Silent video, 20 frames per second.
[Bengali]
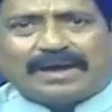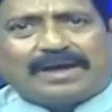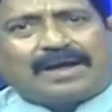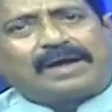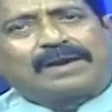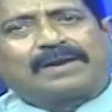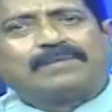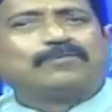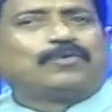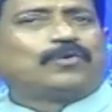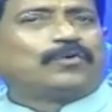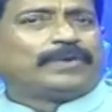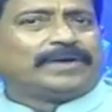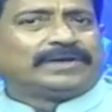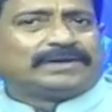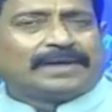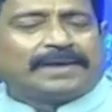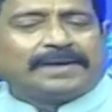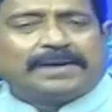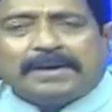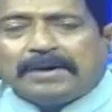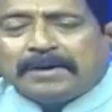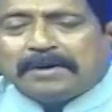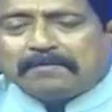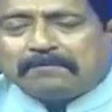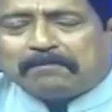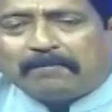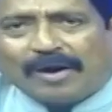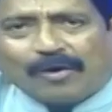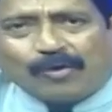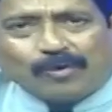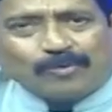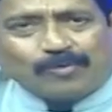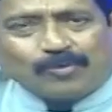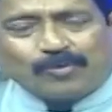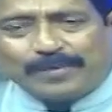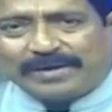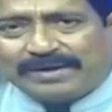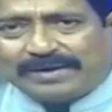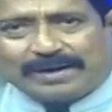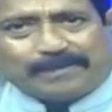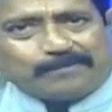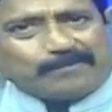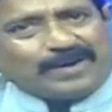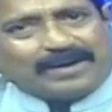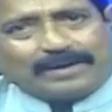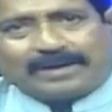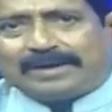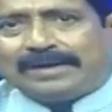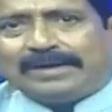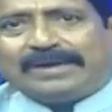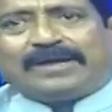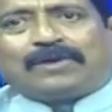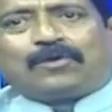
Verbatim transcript: আরম্ভ হয়ে যায় বাউল মুভমেন্ট আপনার ক্লিয়ার